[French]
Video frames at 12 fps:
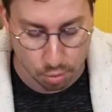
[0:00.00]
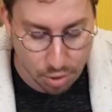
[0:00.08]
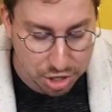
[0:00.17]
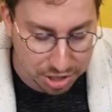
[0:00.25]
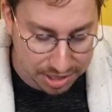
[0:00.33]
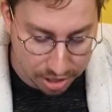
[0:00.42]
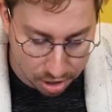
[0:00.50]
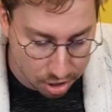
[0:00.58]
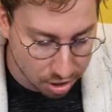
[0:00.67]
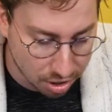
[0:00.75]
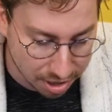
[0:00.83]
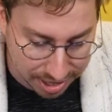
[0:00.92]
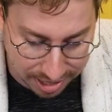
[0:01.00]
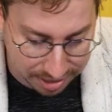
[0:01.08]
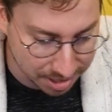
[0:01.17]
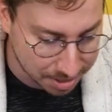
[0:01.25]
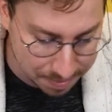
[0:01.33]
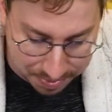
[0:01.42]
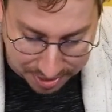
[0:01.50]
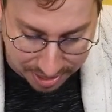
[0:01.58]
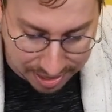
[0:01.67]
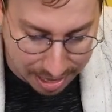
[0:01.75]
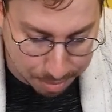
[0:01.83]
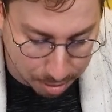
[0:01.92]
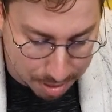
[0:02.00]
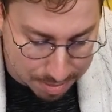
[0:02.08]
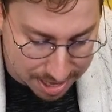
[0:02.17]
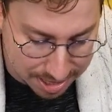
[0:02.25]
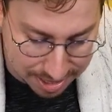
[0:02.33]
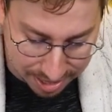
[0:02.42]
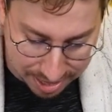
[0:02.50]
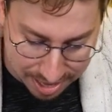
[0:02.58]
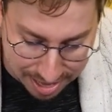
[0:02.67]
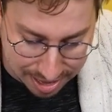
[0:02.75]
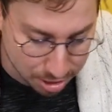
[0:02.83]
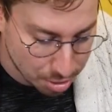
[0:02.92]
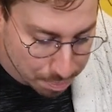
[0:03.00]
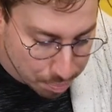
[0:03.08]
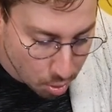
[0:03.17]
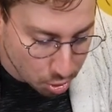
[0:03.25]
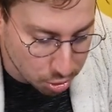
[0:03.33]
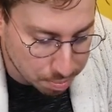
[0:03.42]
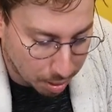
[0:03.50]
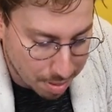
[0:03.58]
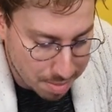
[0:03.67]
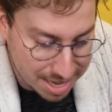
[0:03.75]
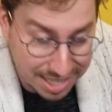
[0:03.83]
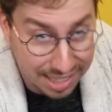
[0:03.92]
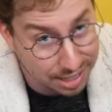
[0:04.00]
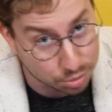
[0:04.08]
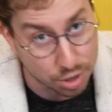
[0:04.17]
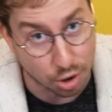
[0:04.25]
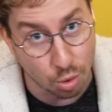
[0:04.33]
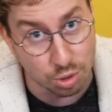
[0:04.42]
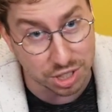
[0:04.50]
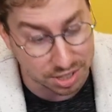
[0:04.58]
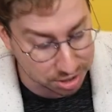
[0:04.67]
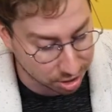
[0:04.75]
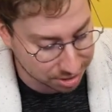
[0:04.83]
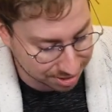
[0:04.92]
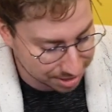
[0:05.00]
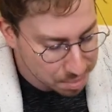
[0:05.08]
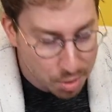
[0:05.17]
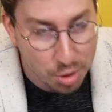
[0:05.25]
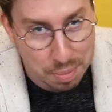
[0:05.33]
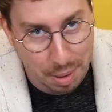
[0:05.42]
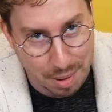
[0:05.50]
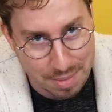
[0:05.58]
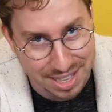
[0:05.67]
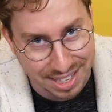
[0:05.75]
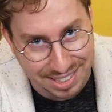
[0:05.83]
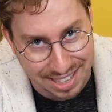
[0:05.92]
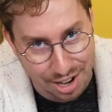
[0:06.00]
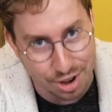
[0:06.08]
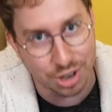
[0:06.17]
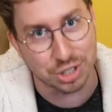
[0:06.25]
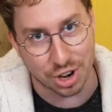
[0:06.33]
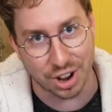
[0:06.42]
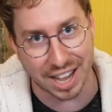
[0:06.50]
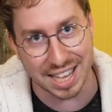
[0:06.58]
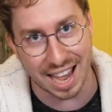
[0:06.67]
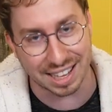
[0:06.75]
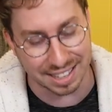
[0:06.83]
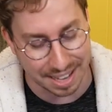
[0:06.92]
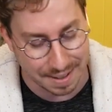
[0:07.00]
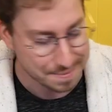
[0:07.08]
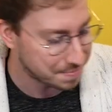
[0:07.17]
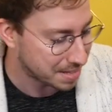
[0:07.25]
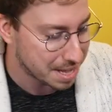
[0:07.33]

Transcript: Oui, je sais que là, regardez, regardez la probabilité. Il y a beaucoup de probabilités que ce soit une rouge qui sorte. Il y a beaucoup de probabilités que celle-là, je l'aurais gardée,